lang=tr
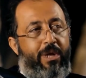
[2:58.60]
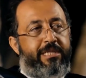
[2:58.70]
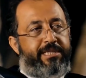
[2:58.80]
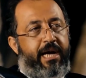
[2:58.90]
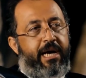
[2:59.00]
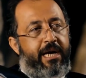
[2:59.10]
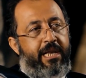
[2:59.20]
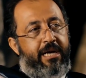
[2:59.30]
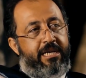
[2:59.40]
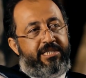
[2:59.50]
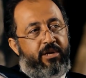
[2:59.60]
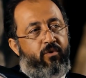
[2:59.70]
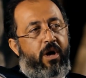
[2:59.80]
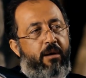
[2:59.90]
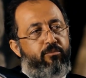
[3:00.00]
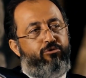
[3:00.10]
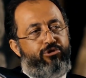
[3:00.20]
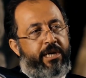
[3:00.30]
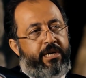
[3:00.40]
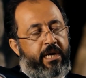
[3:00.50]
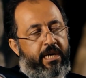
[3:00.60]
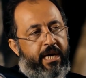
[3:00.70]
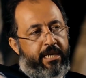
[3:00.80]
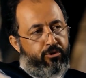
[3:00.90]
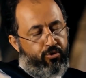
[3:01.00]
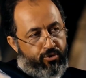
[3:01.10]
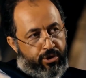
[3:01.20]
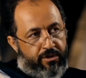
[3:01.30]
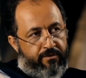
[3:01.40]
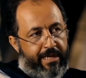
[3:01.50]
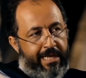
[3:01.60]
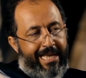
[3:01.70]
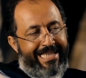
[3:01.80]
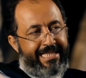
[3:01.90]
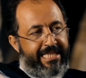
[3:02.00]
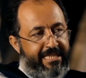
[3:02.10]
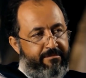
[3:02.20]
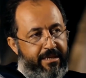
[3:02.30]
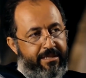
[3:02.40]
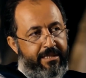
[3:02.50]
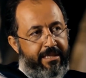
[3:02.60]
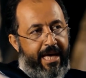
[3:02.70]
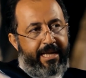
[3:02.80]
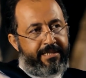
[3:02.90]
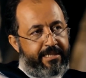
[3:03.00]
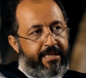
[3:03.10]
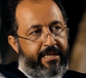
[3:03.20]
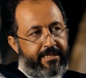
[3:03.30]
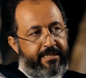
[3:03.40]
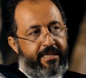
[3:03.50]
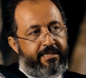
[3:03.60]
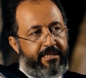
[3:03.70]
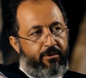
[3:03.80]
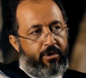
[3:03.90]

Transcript: vel teala sevabul zerre. Yani diyor ki verilen nimetin her zerresinden